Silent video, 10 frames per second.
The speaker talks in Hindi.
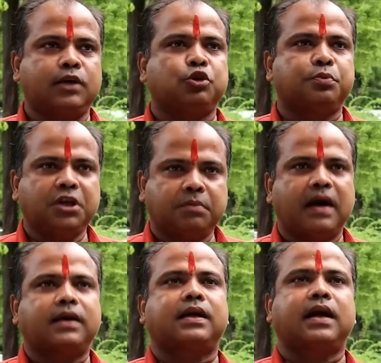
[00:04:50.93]
हैं जो भीख
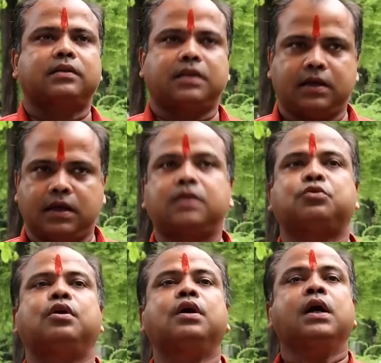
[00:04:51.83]
मांग कर खाते
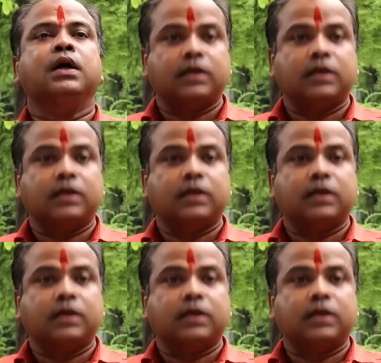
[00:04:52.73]
हैं जो